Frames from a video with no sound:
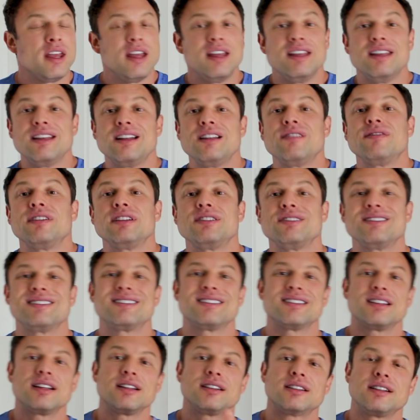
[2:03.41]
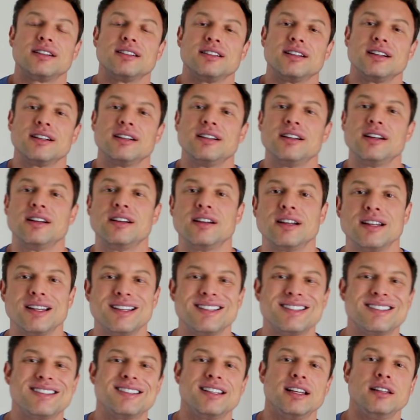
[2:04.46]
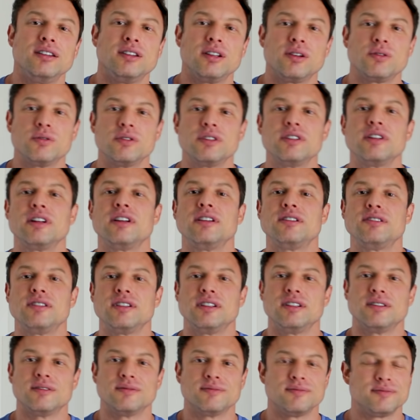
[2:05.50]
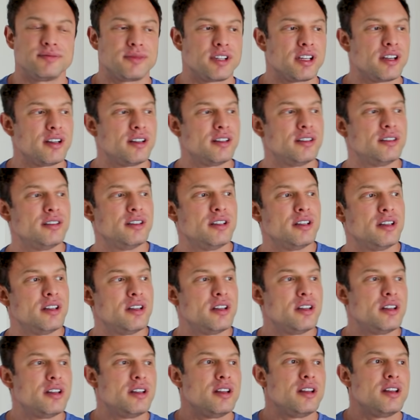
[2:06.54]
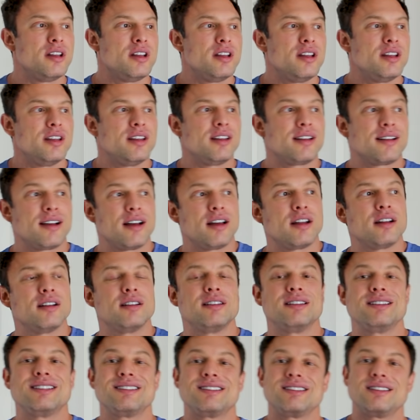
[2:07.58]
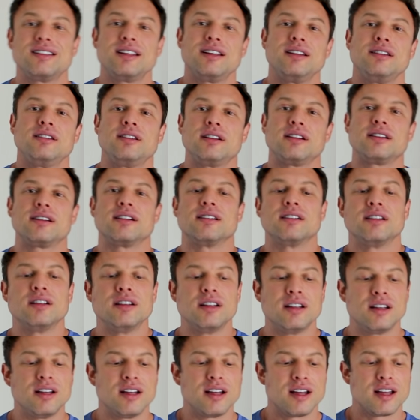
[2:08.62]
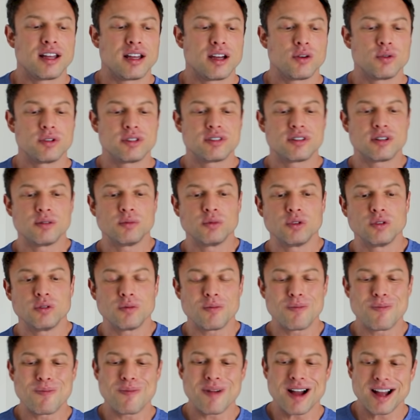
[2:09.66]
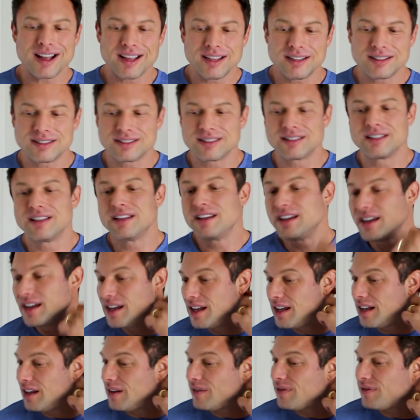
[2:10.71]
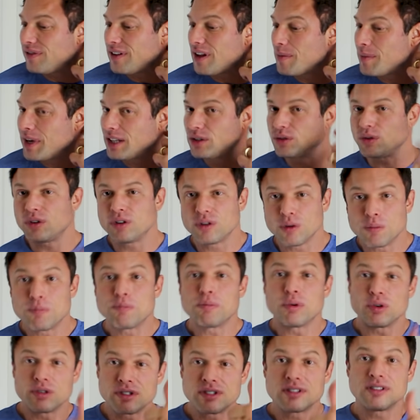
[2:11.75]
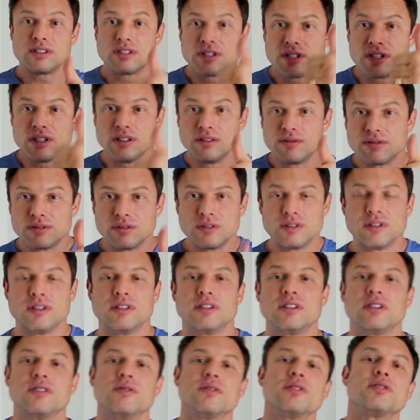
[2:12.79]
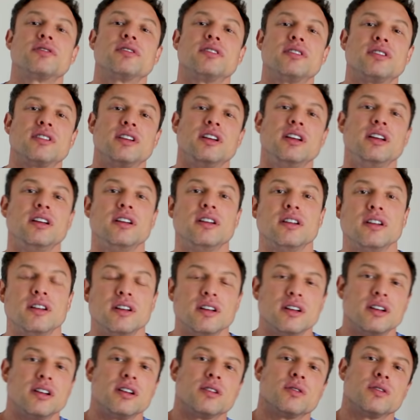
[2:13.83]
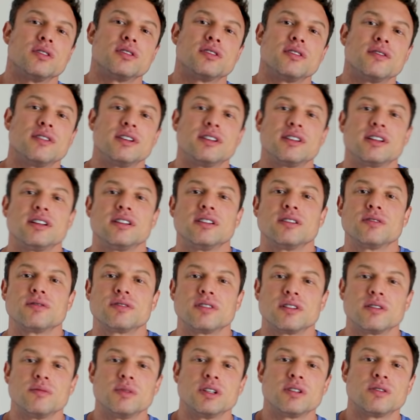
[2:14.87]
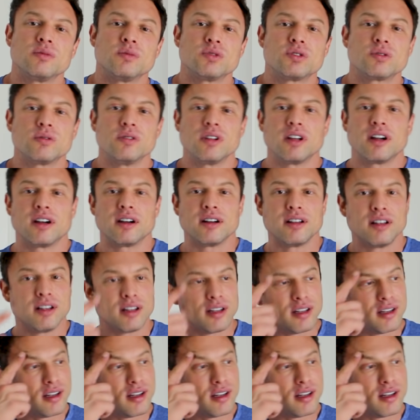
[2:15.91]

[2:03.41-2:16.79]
E ele vai te ensinar a treinar excêntrico direitinho, tá? E cara, excêntrica é o estímulo mais inflamatório positivo que você tem quando você vai treinar um segmento muscular.